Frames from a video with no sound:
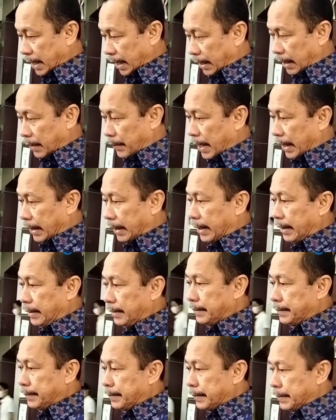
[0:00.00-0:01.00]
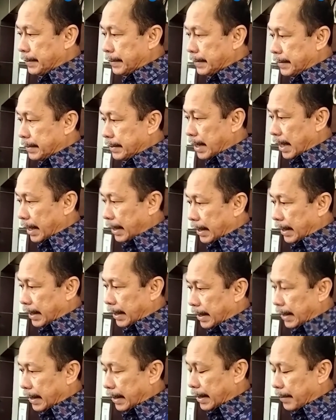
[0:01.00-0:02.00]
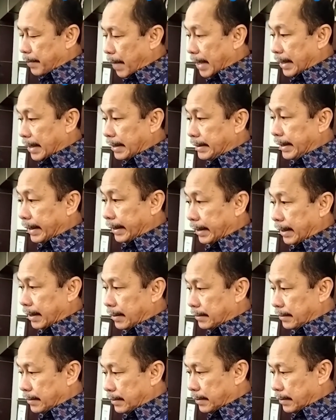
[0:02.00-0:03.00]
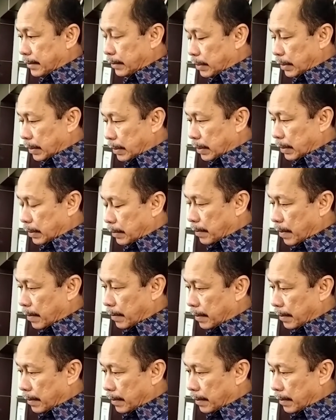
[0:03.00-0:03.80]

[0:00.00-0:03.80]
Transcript: Fair trial, itu orang banyak tidak memahami ya, langsung saja orang bicara siapa pelaku,